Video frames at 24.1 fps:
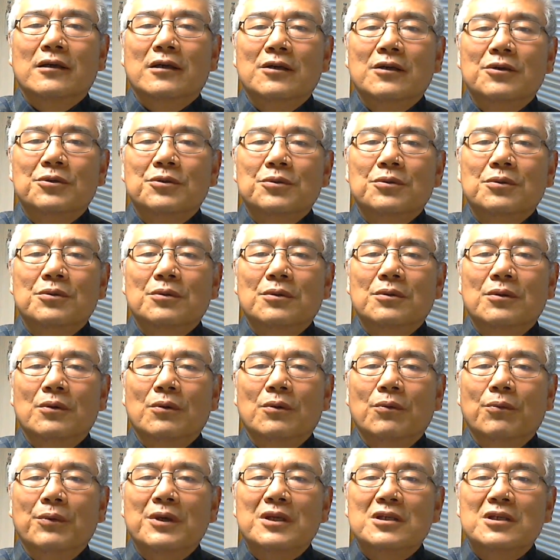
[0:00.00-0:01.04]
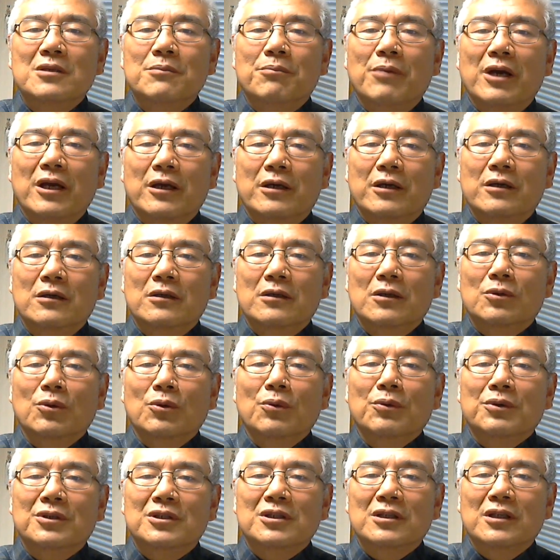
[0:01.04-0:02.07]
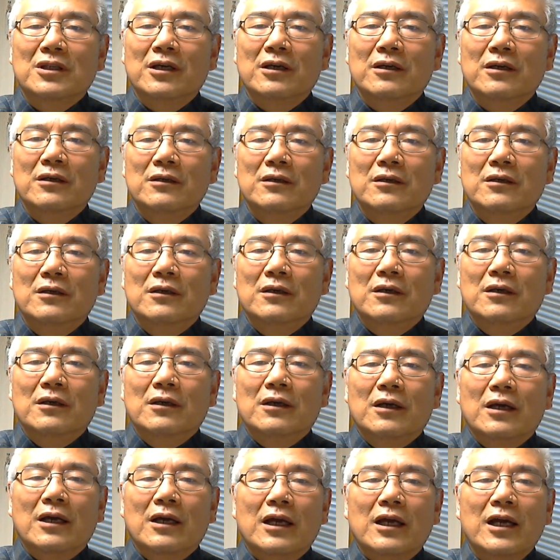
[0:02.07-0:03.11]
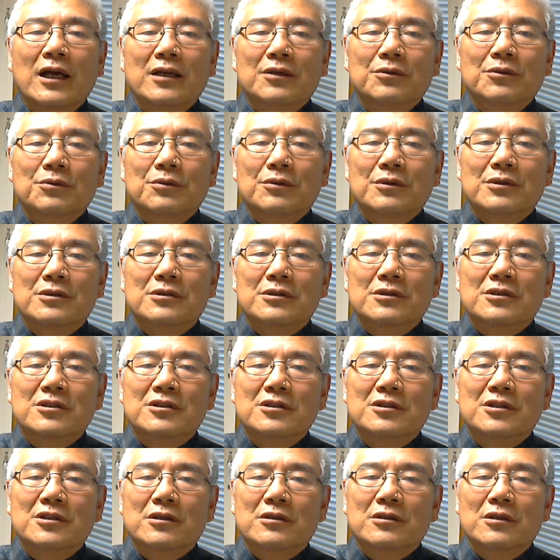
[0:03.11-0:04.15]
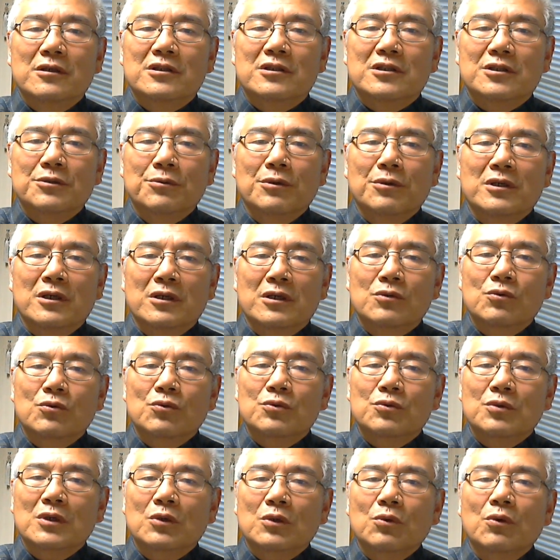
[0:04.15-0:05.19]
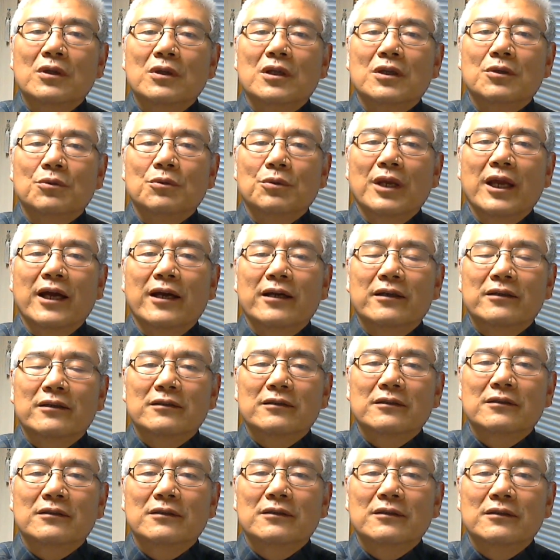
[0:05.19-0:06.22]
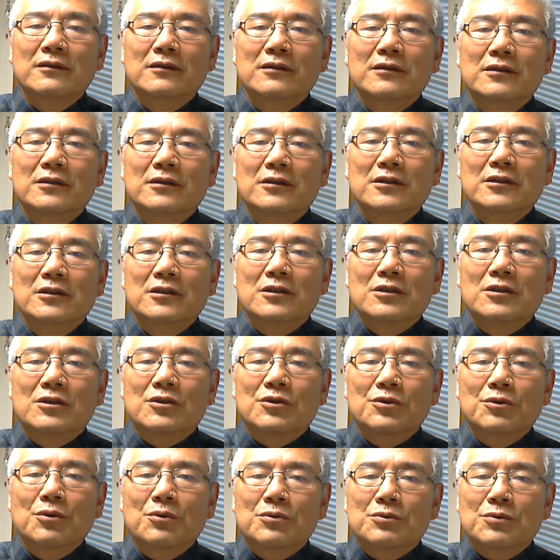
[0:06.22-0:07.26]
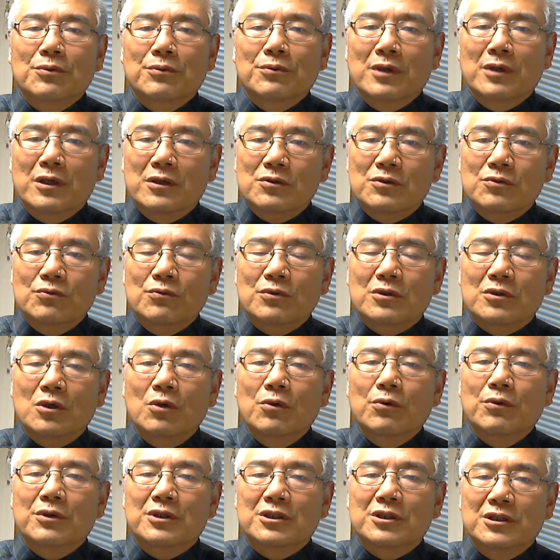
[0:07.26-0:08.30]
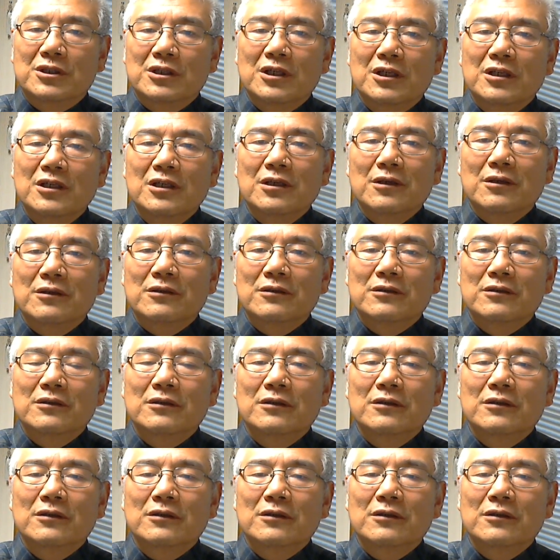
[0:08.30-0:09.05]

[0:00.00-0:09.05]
根据维基百科的统计呢，汉语是世界上使用人数最多的语言，使用总人数超过十个亿。